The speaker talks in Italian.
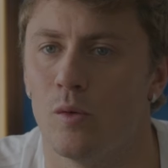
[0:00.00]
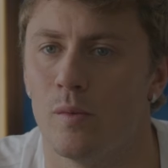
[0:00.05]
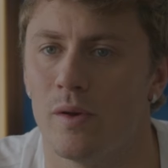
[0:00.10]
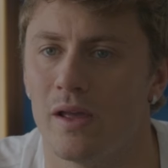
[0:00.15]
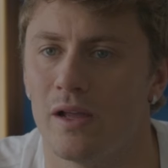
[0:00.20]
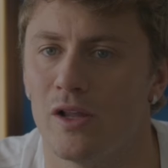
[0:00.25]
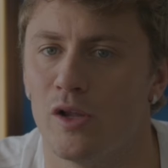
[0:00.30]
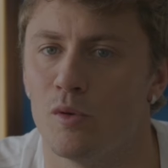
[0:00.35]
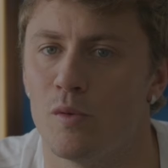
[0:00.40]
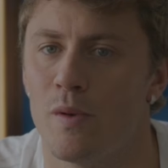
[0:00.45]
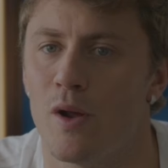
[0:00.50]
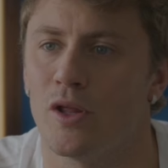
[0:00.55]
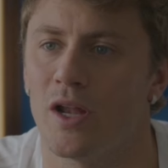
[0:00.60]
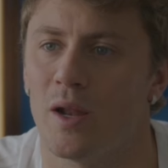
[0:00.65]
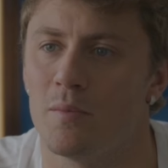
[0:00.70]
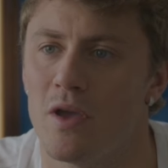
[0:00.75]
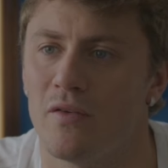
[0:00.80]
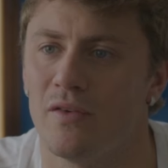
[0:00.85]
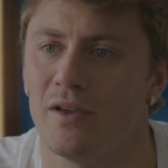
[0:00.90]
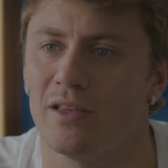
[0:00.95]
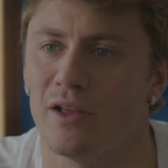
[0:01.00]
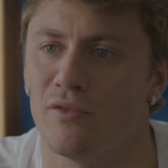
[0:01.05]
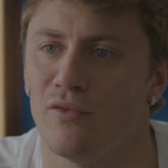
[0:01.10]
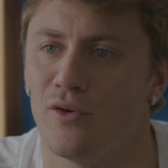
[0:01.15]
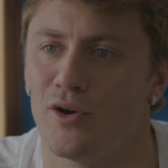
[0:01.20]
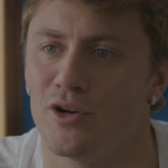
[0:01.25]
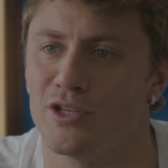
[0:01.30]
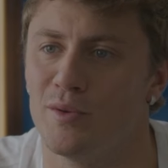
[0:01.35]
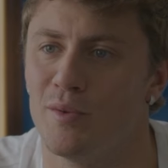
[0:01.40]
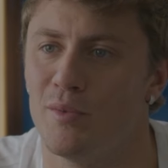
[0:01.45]
o meglio, più bello della mia vita,
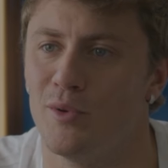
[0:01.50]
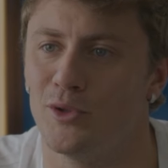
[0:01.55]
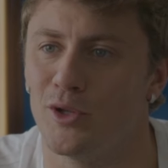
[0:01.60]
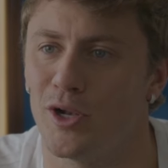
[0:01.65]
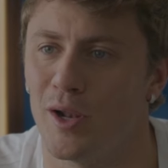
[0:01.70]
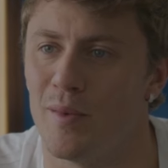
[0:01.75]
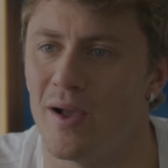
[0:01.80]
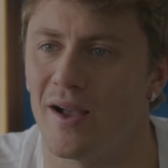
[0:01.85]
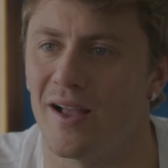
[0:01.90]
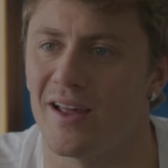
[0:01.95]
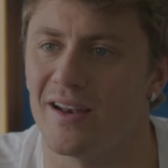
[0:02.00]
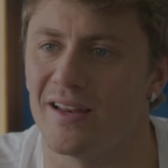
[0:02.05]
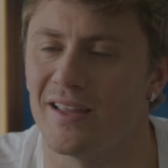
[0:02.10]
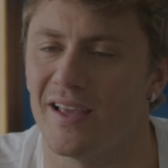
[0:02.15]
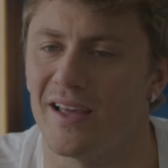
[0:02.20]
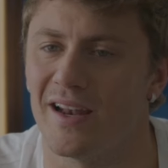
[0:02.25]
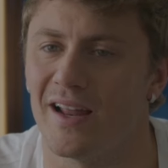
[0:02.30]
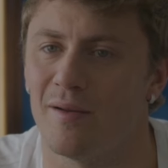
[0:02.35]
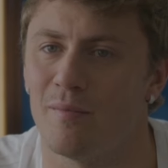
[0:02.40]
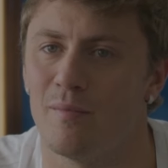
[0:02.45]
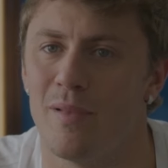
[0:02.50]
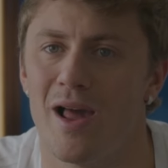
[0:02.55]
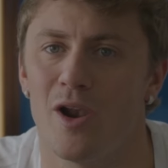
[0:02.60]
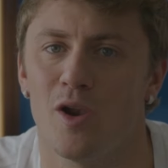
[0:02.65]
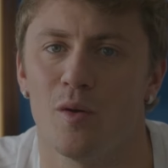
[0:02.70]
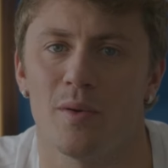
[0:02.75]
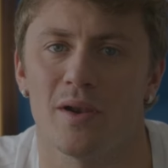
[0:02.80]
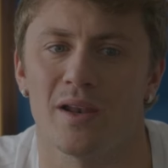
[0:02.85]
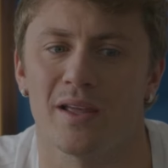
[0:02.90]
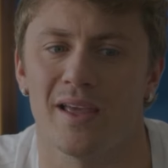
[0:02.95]
forse più brutto della mia carriera.
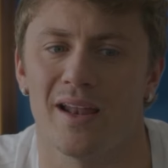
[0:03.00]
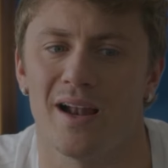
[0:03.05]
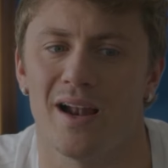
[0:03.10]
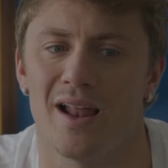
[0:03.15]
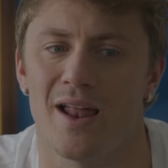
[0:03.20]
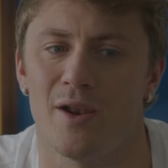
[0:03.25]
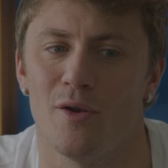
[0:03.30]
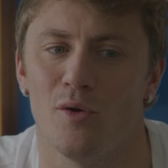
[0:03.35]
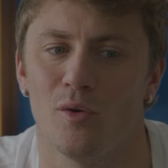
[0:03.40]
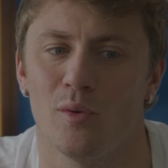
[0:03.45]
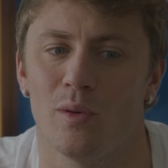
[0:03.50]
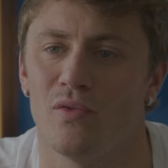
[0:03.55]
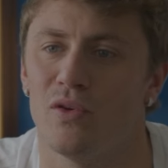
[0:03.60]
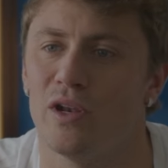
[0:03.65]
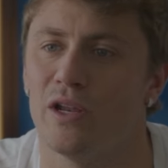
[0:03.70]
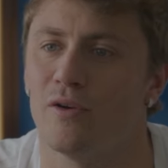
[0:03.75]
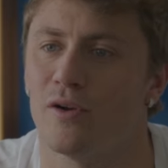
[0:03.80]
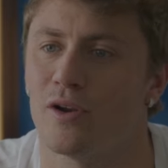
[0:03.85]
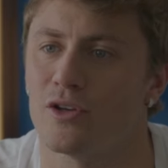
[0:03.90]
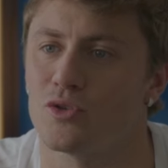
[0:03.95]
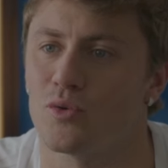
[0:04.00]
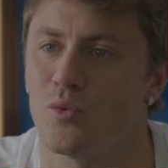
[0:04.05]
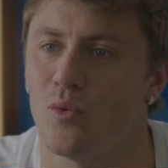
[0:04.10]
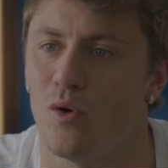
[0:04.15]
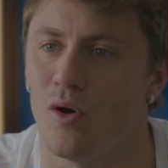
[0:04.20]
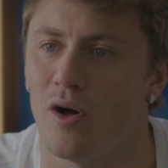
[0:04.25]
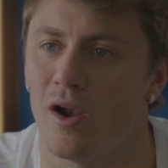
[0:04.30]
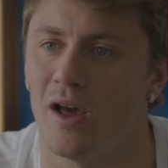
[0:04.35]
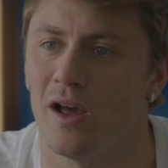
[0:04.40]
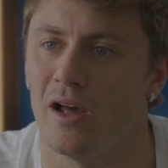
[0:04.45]
Bello perché era l'anno in cui finivo la
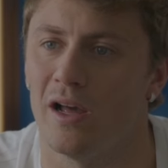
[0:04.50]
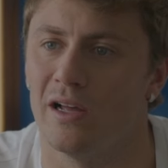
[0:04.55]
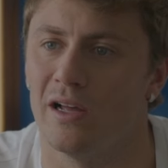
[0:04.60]
scuola